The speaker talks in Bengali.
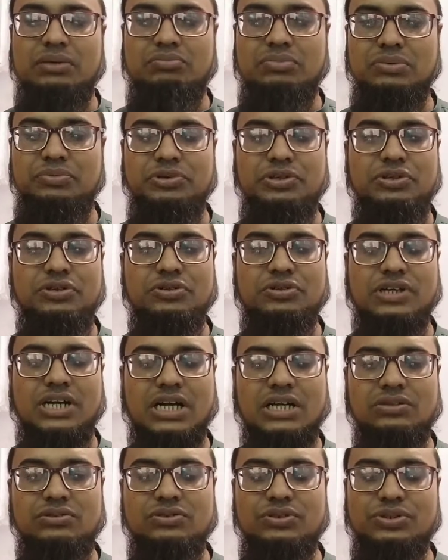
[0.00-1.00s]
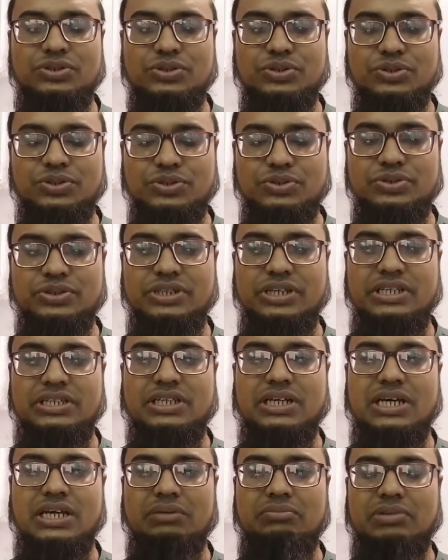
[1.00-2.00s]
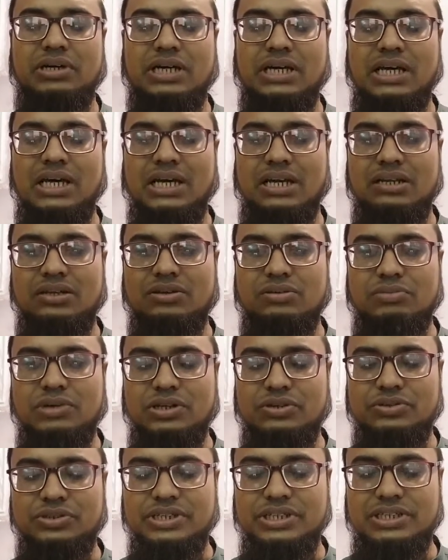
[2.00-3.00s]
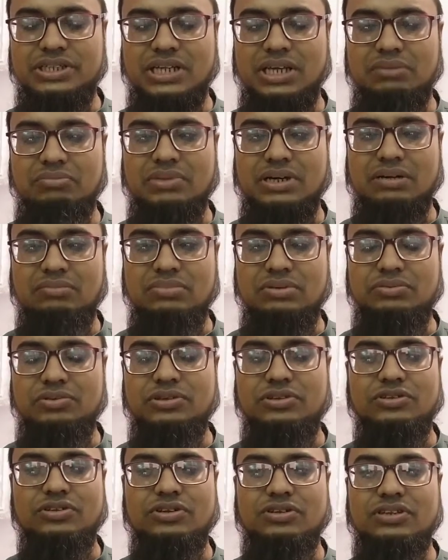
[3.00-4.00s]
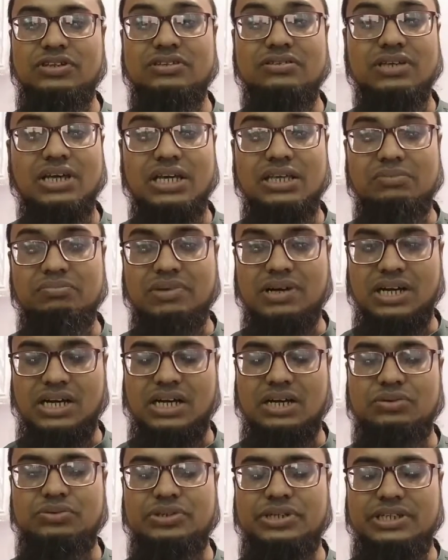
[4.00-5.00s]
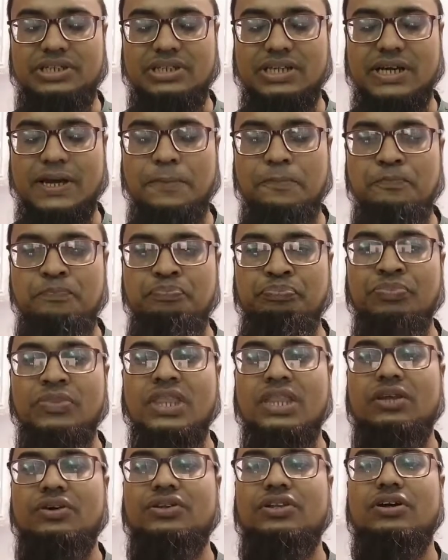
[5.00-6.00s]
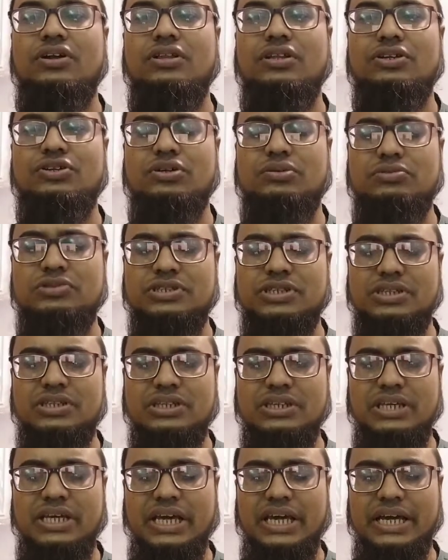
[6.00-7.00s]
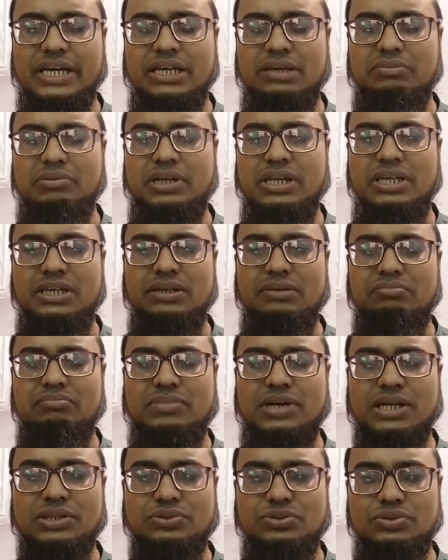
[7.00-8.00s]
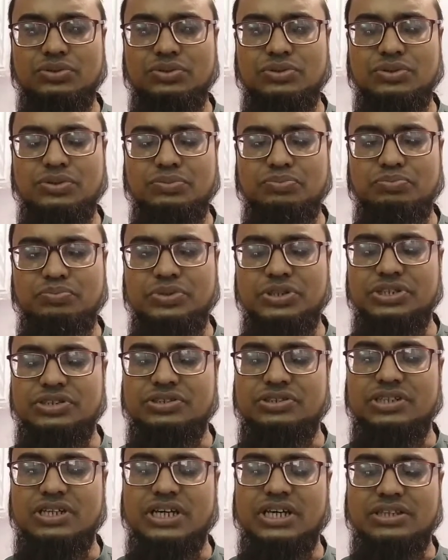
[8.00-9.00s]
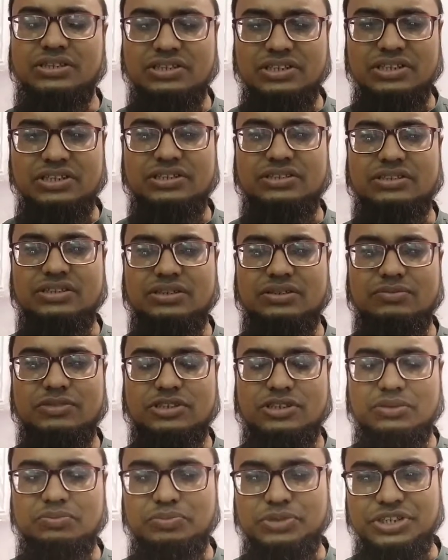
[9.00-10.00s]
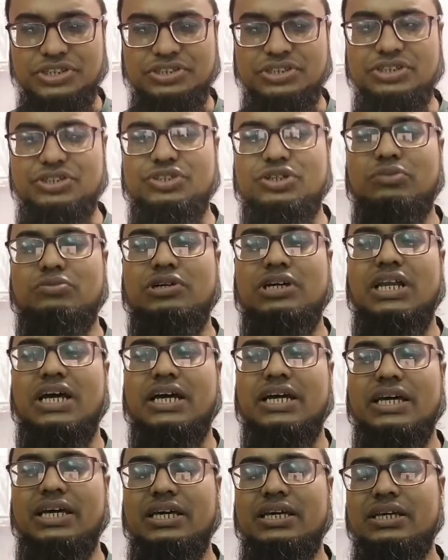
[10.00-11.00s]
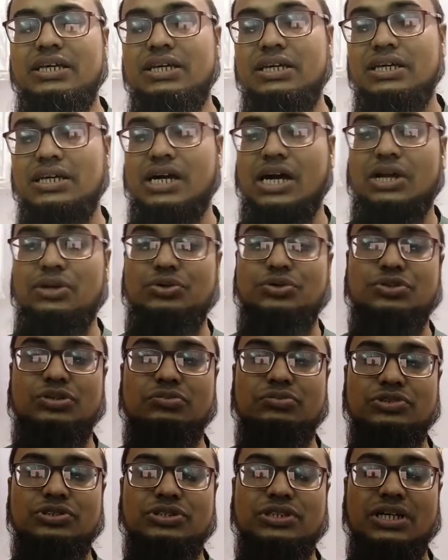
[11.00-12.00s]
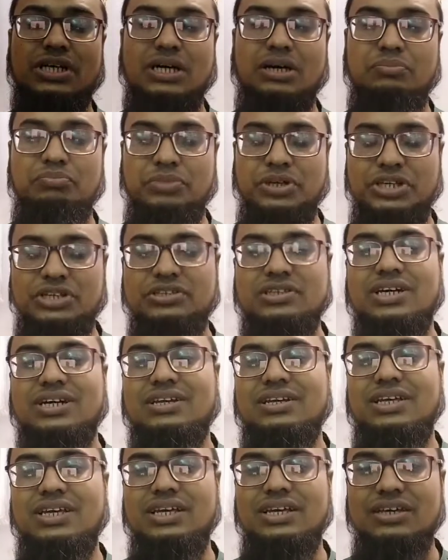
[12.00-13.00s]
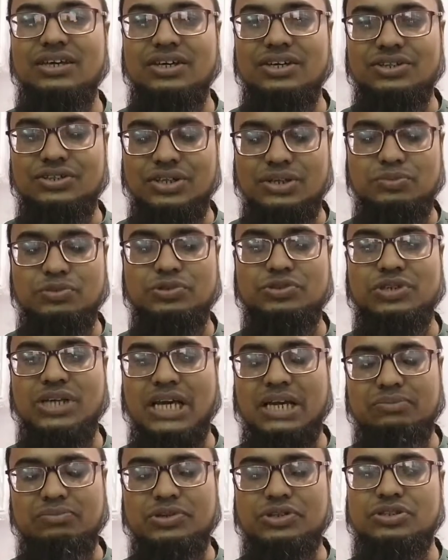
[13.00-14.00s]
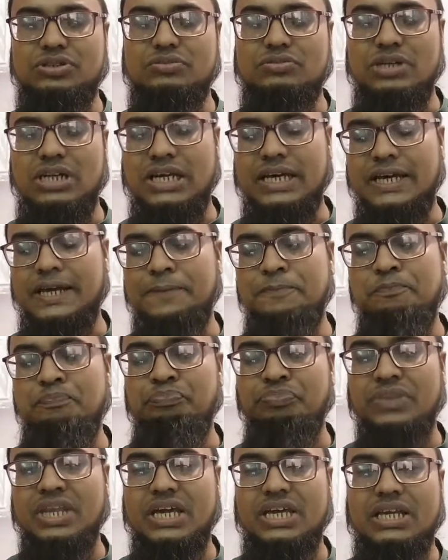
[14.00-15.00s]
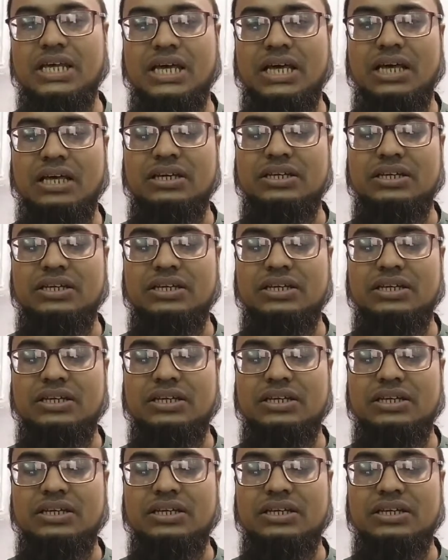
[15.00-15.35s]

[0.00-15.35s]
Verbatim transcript: বিভিন্ন কারণে ছোট হয়ে যায় বা অ্যাবনর্মাল হয়ে যায় বা বিভিন্ন ধরনের সাইজ বাঁকা হয়ে যায় তো এই ধরনের সমস্যা থেকে একেবারেই মাত্র বিশ থেকে তিরিশ দিন অর্থাৎ বিশ দিন সময় লাগে কারো সমস্যা বেশি থাকলে সর্বোচ্চ এক মাস সময় লাগে এটা